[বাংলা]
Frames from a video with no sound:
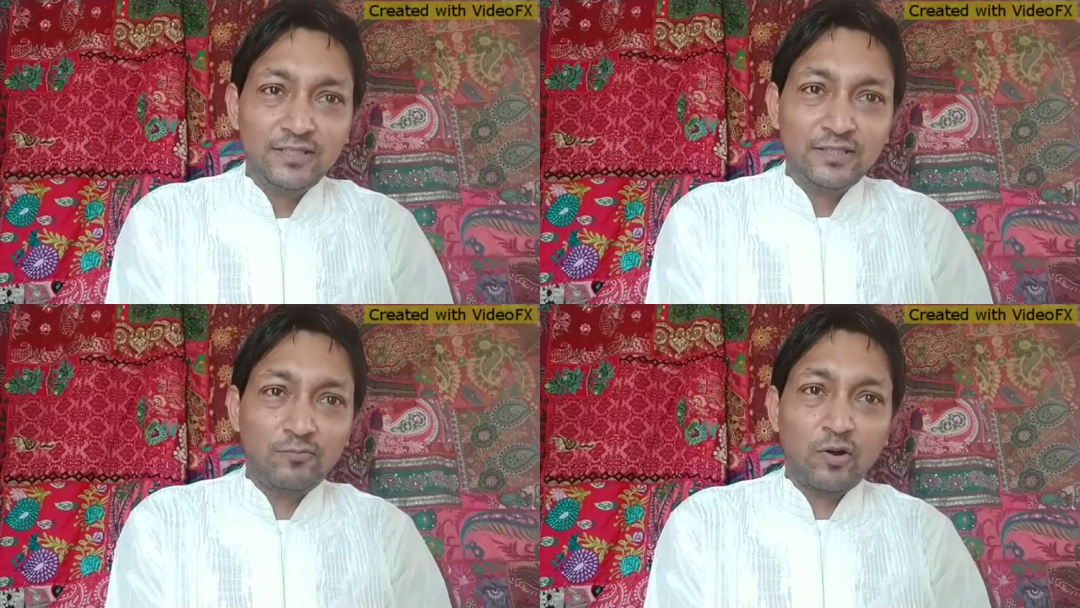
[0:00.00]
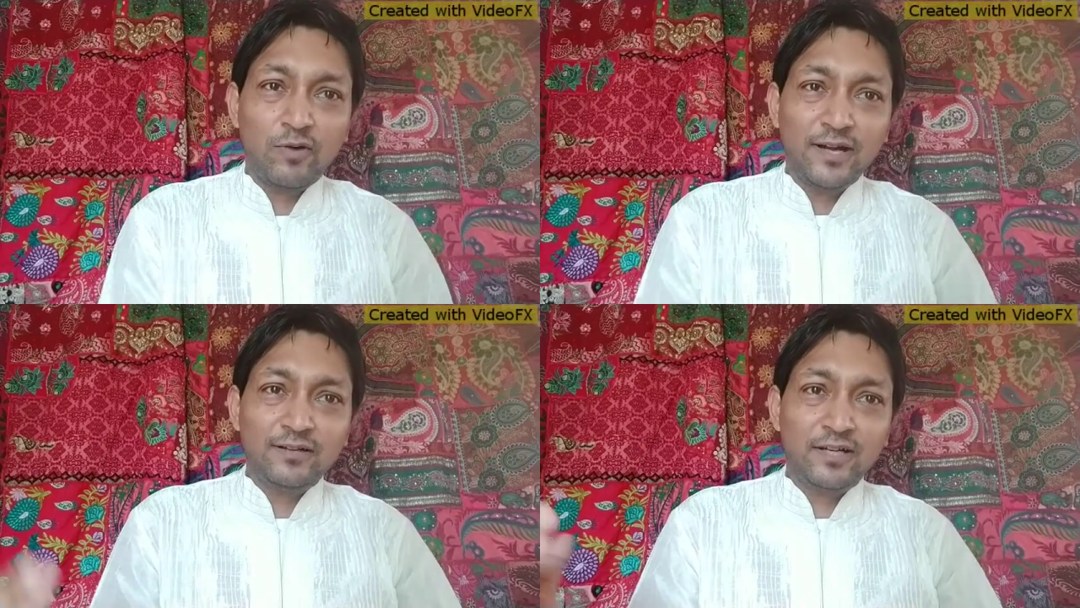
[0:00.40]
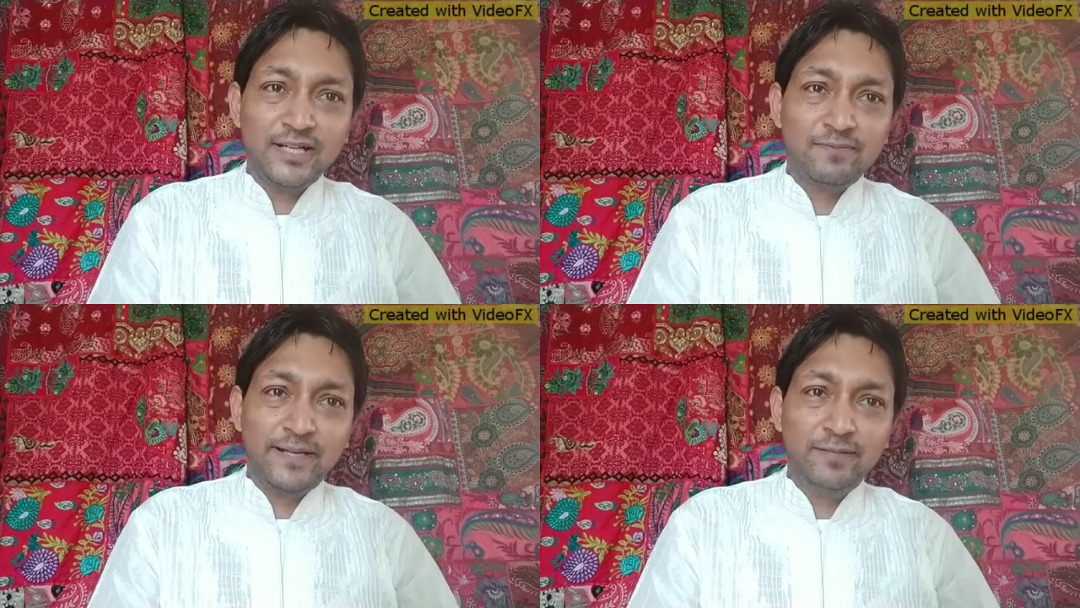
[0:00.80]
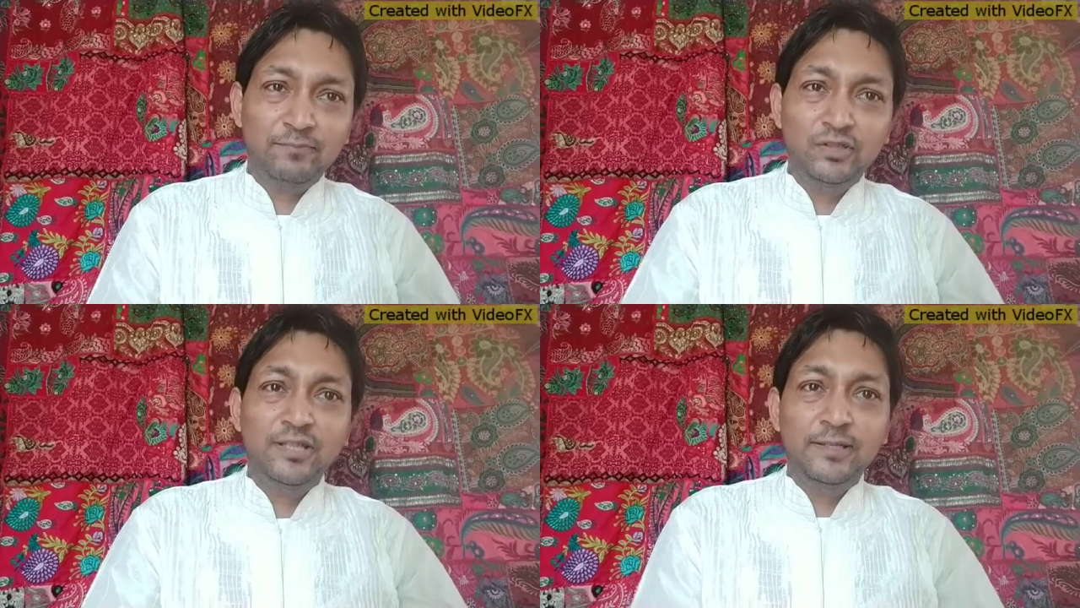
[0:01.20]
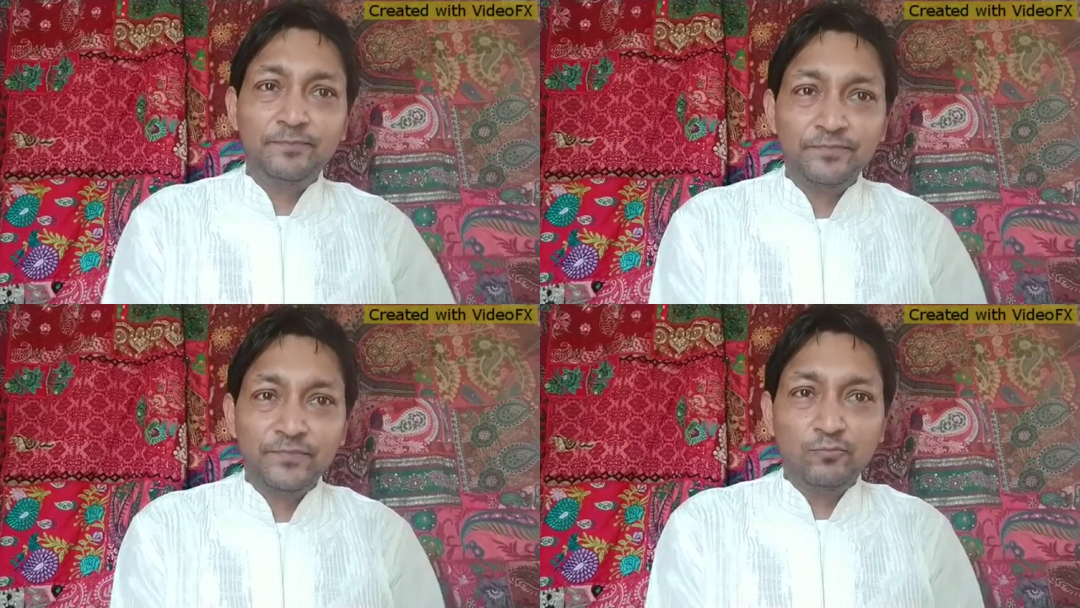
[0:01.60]
তো ভগবান গণেশ মানেই বুদ্ধি
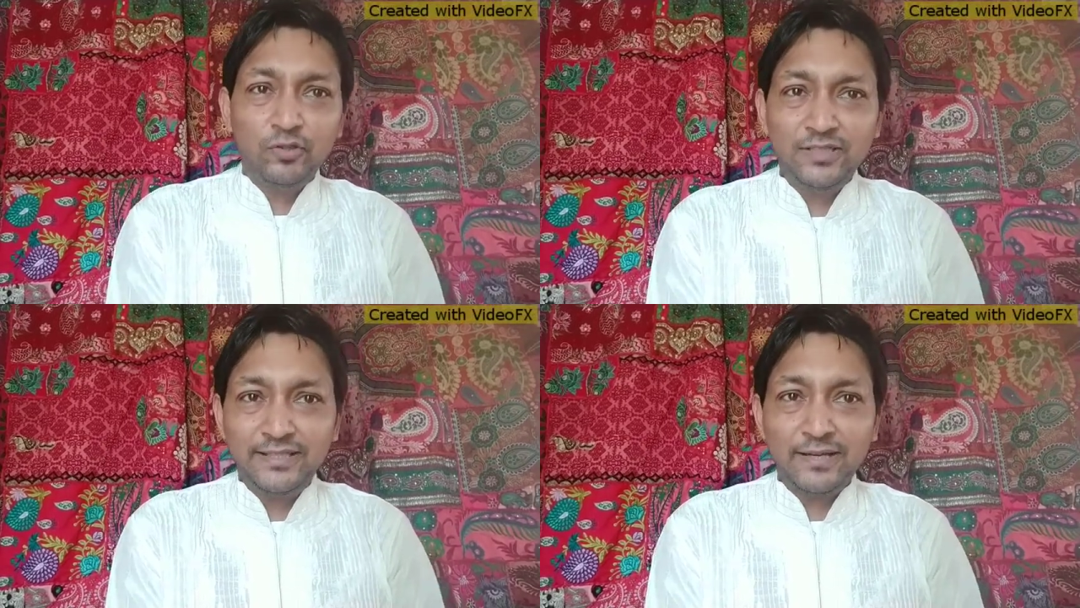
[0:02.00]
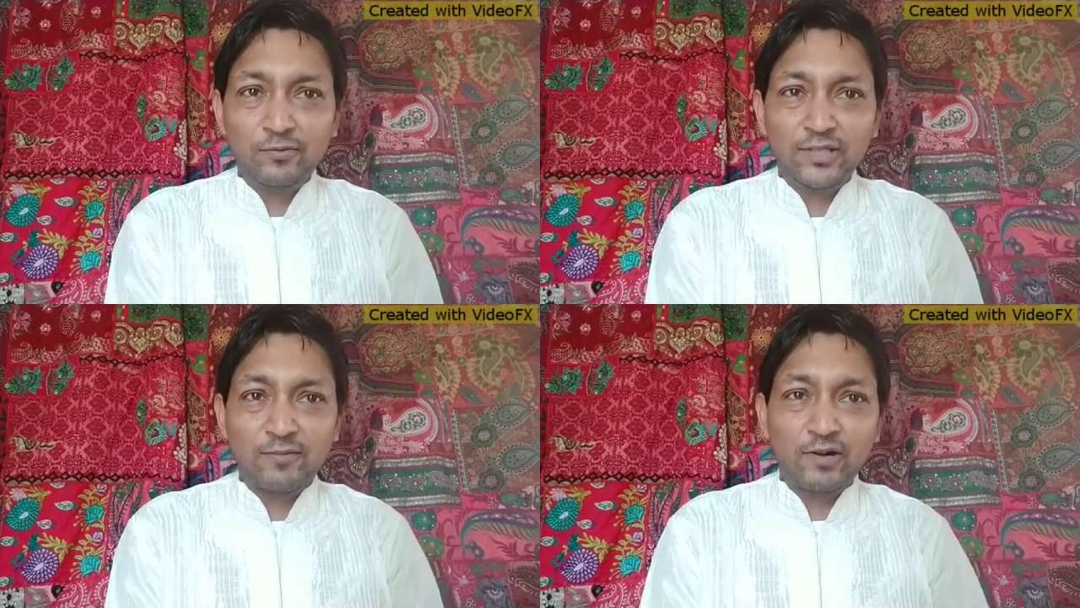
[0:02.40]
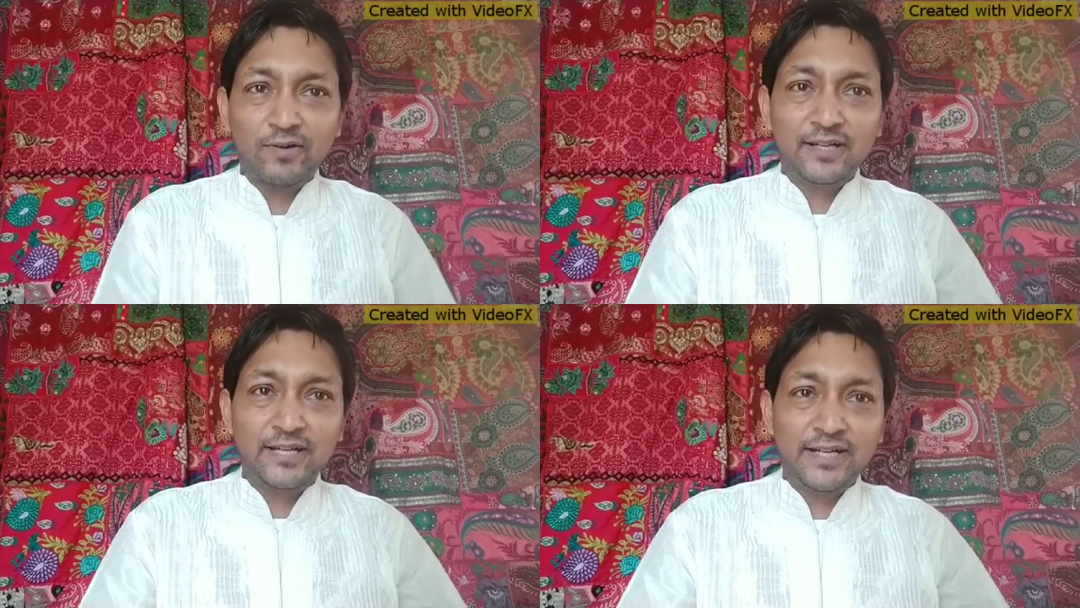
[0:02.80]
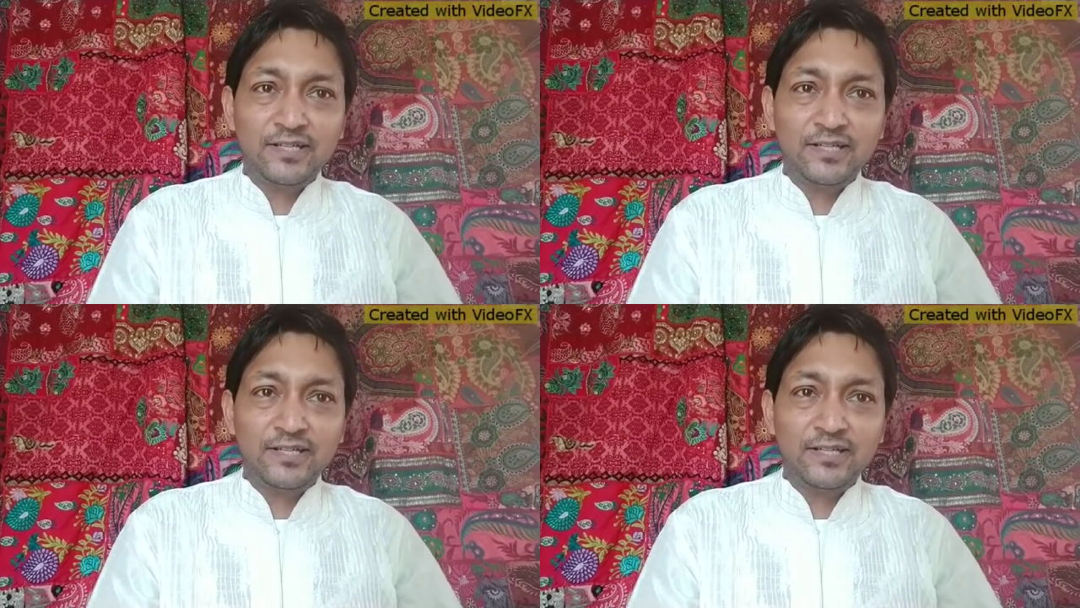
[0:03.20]
বুদ্ধির দেবতা ভগবান গণেশ